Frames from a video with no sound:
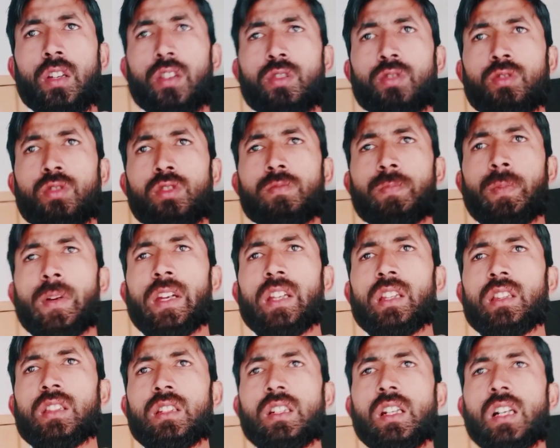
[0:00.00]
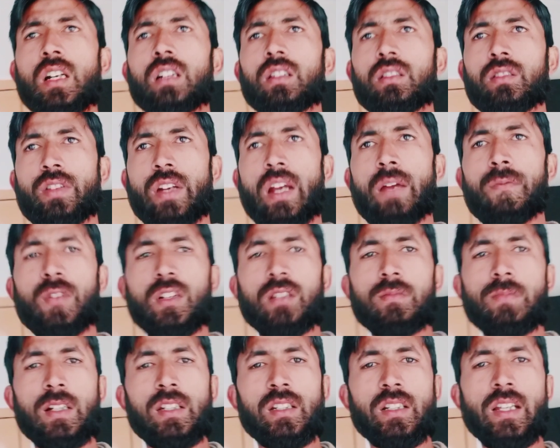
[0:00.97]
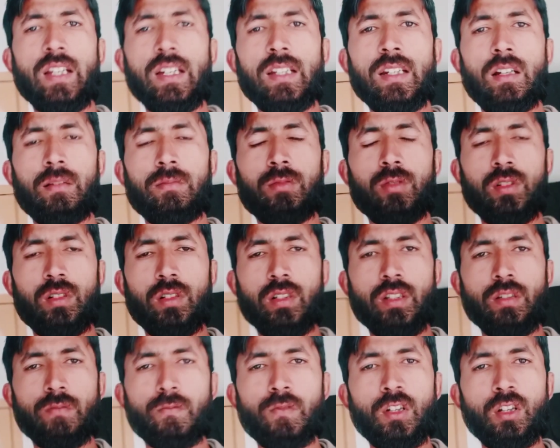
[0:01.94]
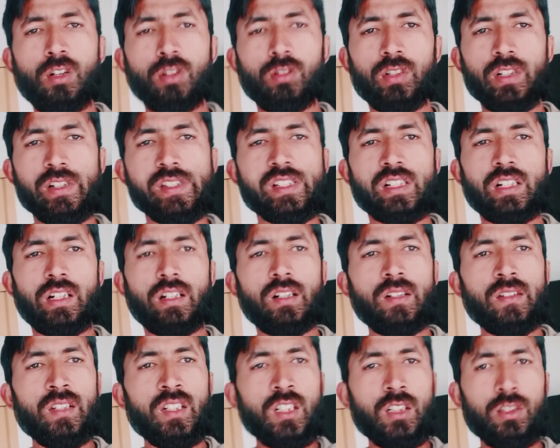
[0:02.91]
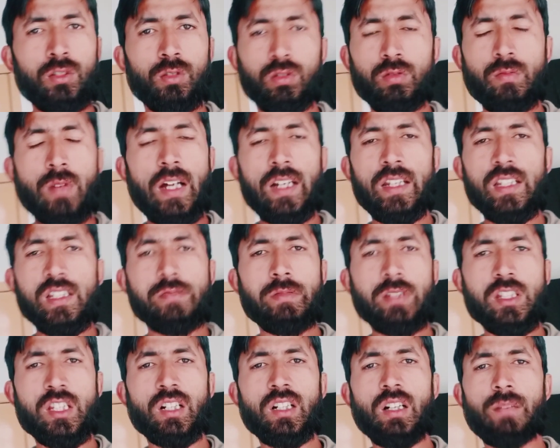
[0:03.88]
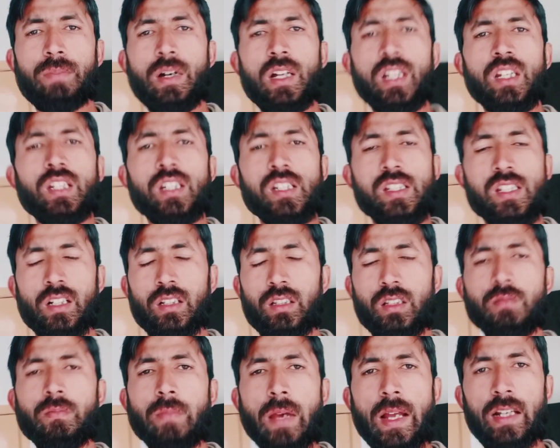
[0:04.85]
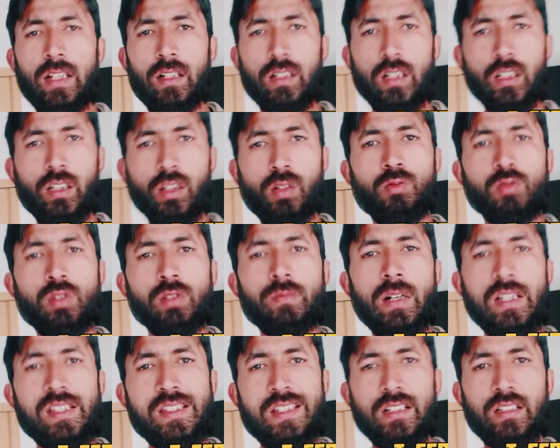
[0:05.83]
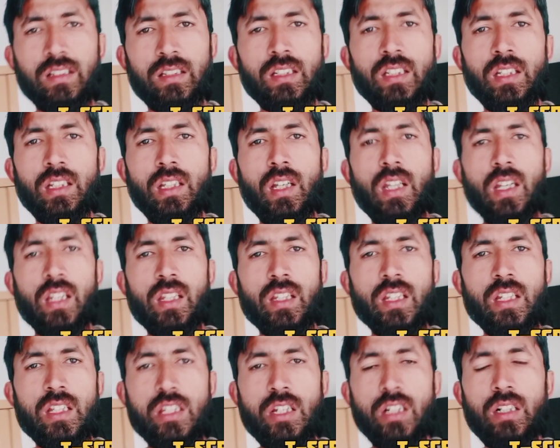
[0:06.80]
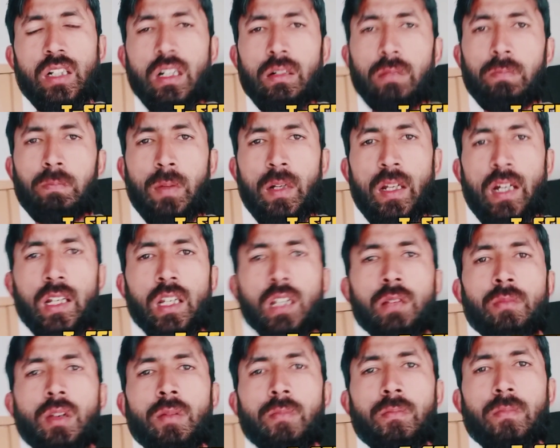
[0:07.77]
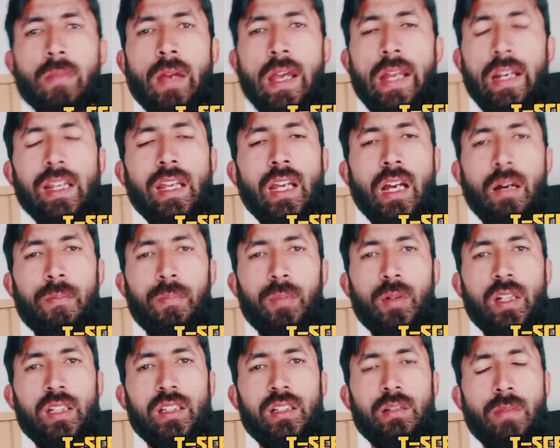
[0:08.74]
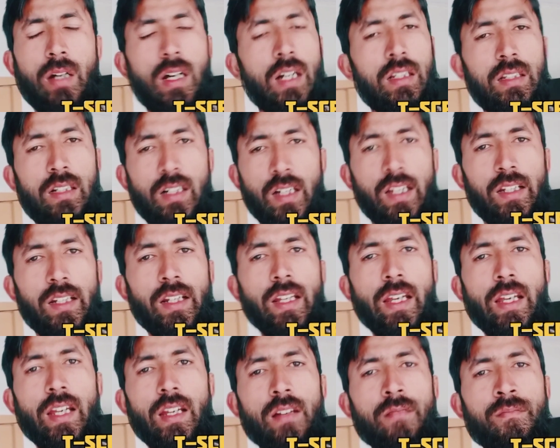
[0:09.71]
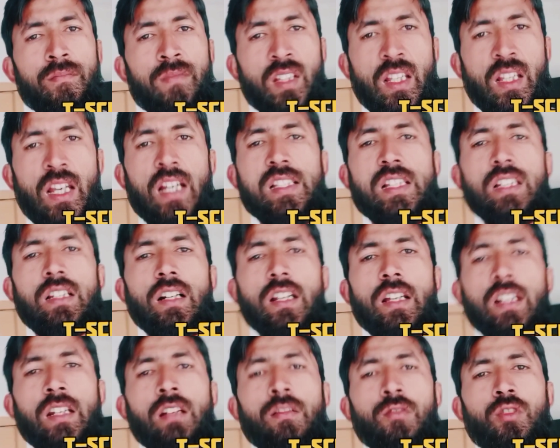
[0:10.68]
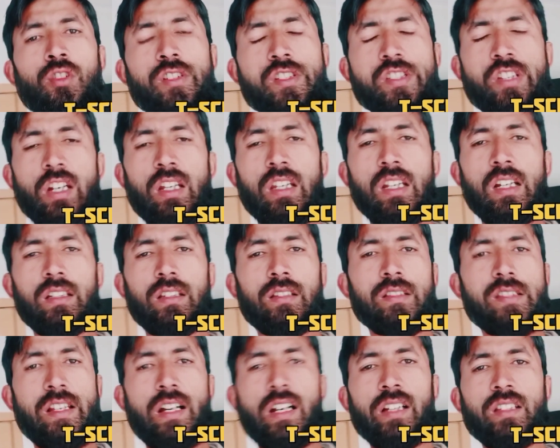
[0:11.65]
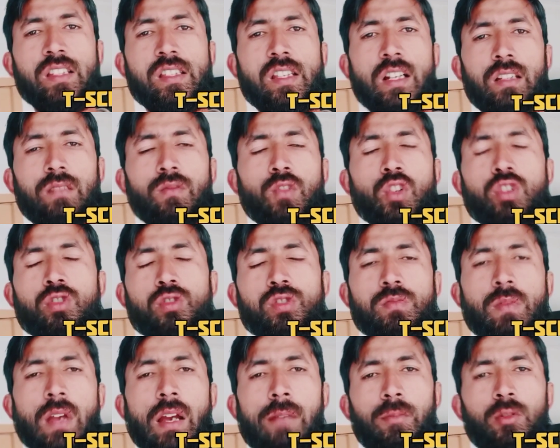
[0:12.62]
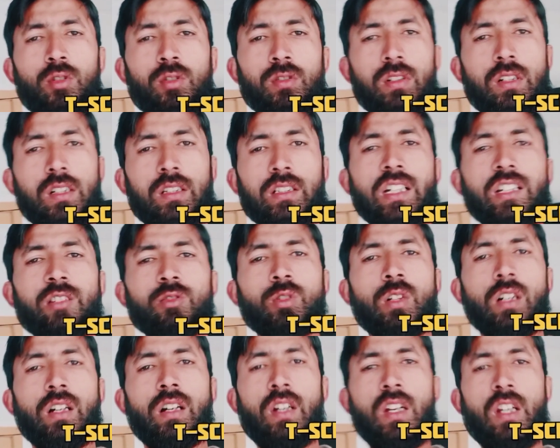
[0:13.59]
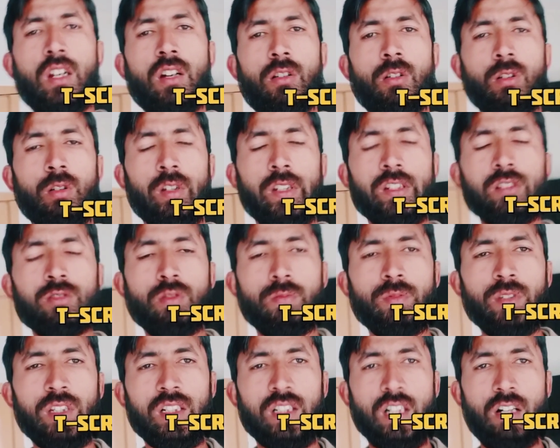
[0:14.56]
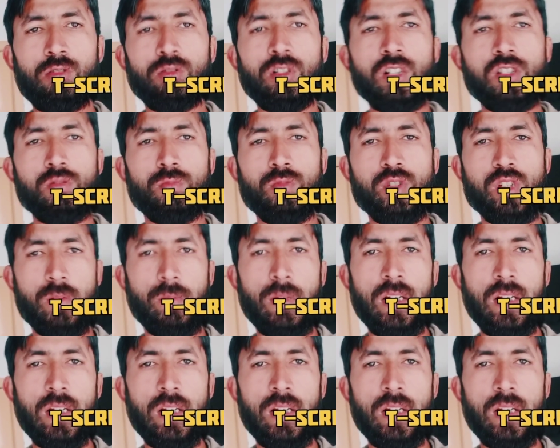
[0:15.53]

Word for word: यूट्यूब पे इतना ट्रैफिक बन गया ना अब व्लॉगर्स का तो तुम्हारी इसमें जगह बन ही नहीं सकती मैंने कहा क्यों नहीं बन सकती ये जगह बनाने में मैंने अपना दिमाग लड़ाना है कैसे लड़ाना है वो इन साथ ही साथ वीडियोज़ मैं अपलोड करता रहूँगा और इनको भी दिखाऊँगा जो मुझे